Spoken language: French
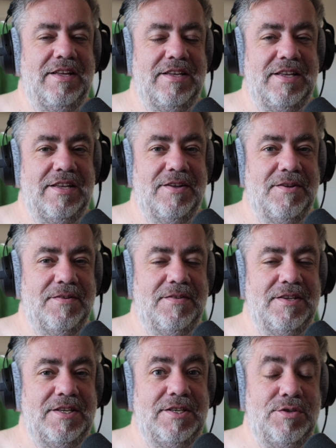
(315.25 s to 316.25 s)
Et,
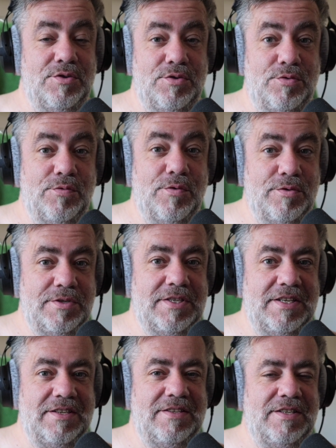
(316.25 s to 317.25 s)
et souvent
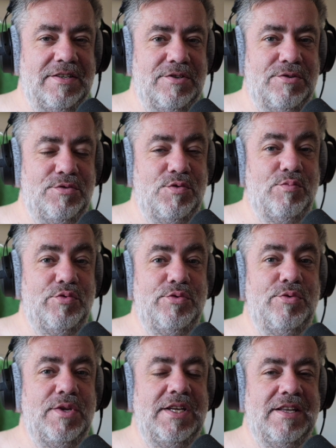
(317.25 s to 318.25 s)
c'est, je suis
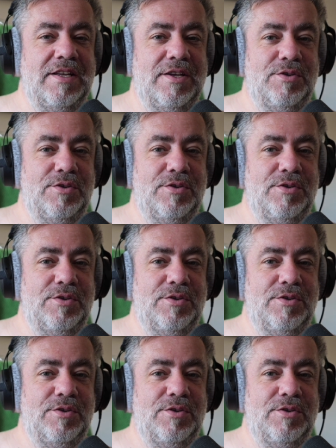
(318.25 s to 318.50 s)
bousculé,